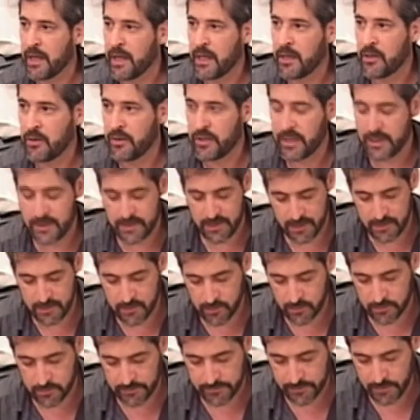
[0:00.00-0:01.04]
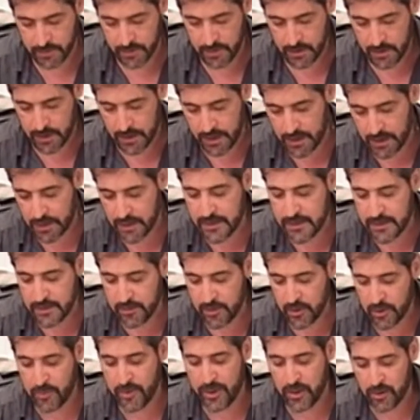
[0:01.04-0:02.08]
pagadas con exceso. He
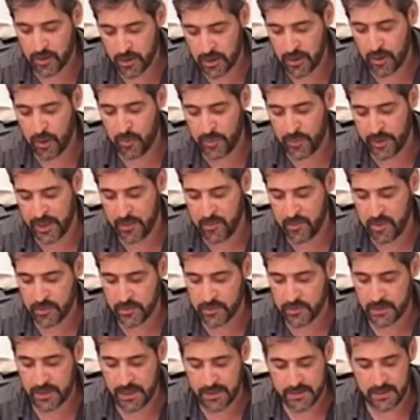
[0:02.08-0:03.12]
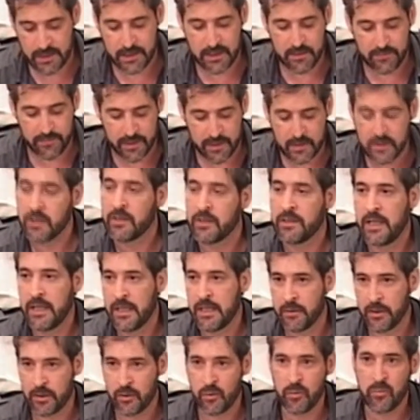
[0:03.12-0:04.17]
recibido el mejor de los premios, la satisfacción
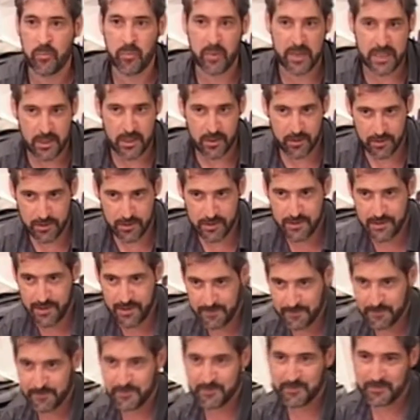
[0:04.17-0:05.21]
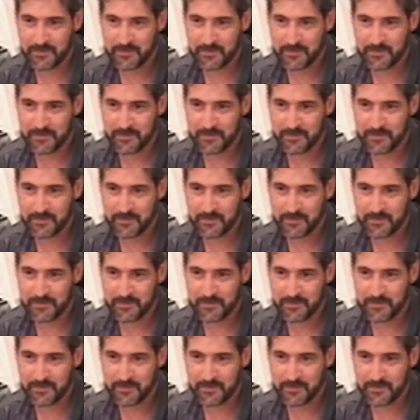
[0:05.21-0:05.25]
del deber cumplido, dice.